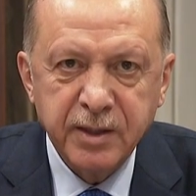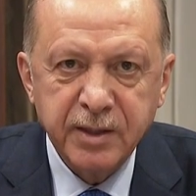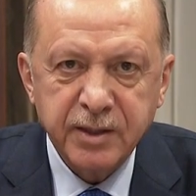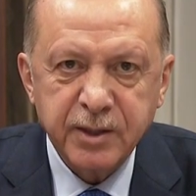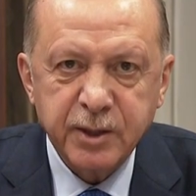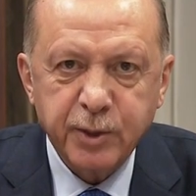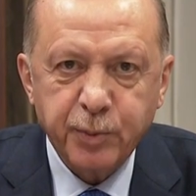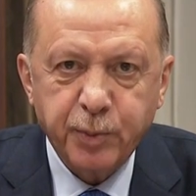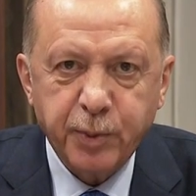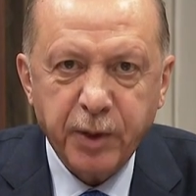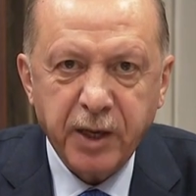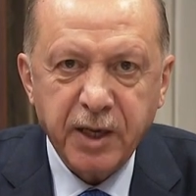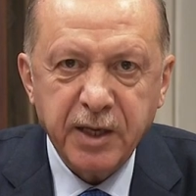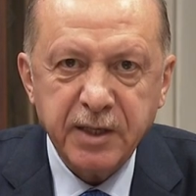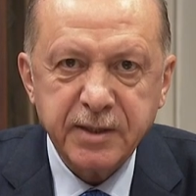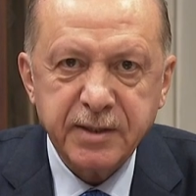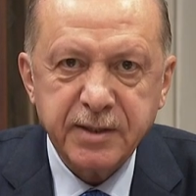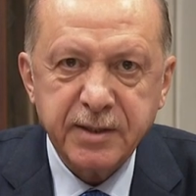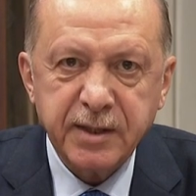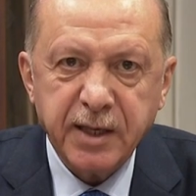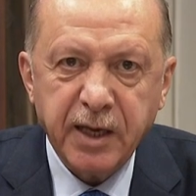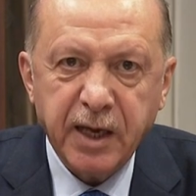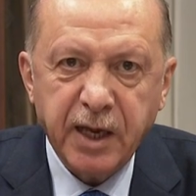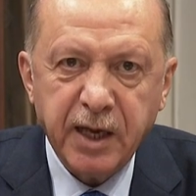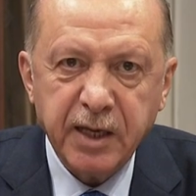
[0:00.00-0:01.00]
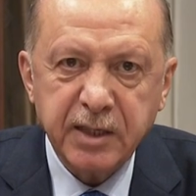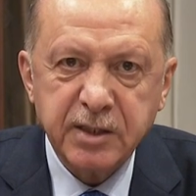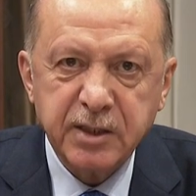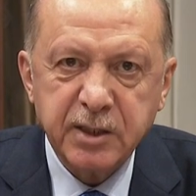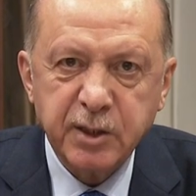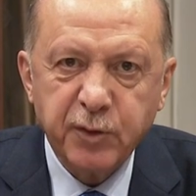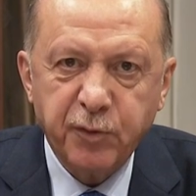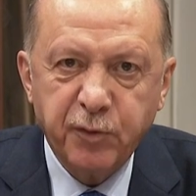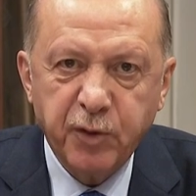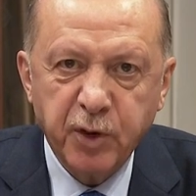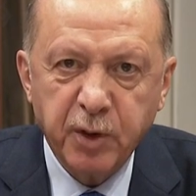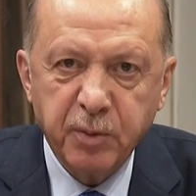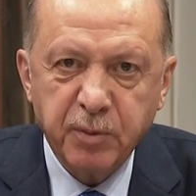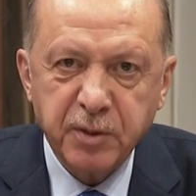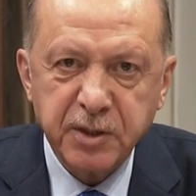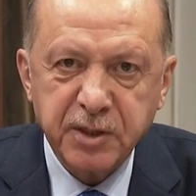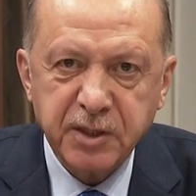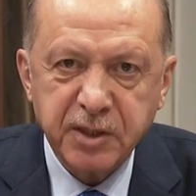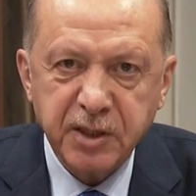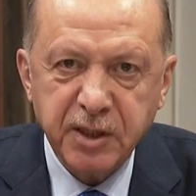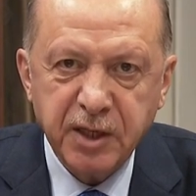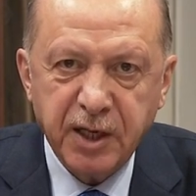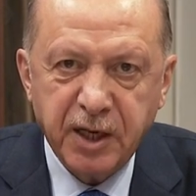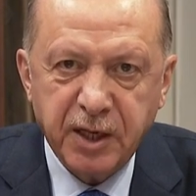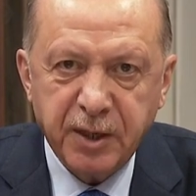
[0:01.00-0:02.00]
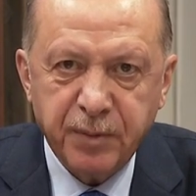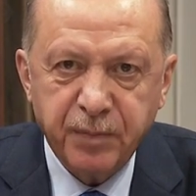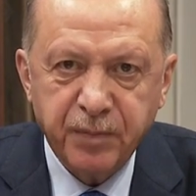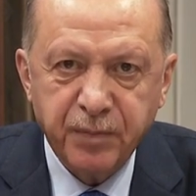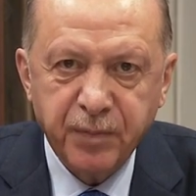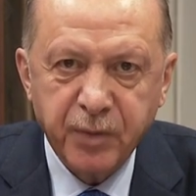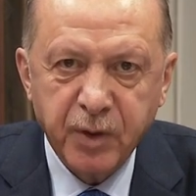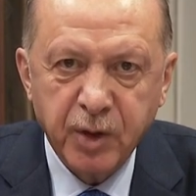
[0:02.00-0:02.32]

SpaceX firmasıyla